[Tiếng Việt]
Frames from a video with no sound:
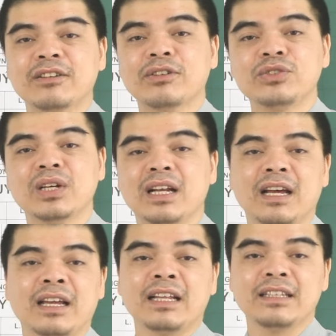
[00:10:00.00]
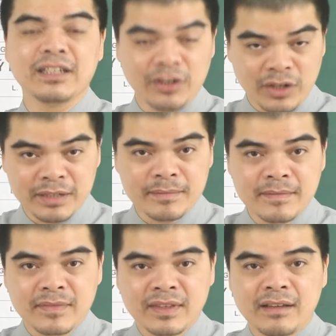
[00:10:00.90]
trong cái chuyện lời ăn tiếng nói
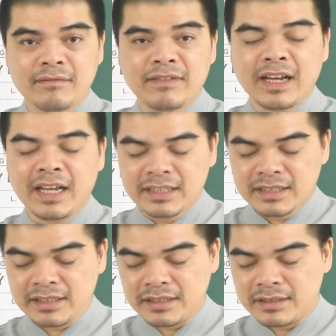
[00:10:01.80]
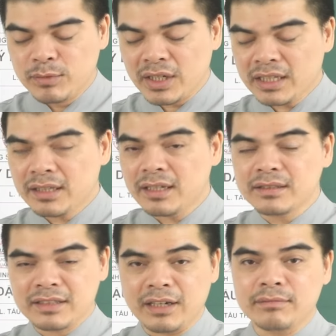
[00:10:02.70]
và hành xử một cách thận
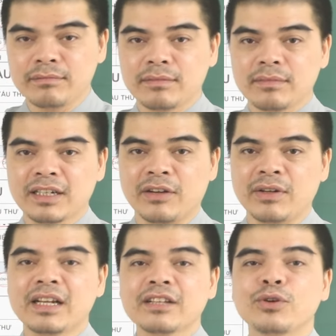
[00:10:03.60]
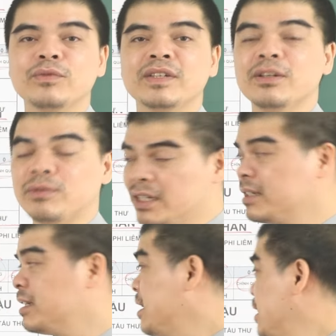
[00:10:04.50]
trọng, kẻo lại đắc tội với tiểu nhân.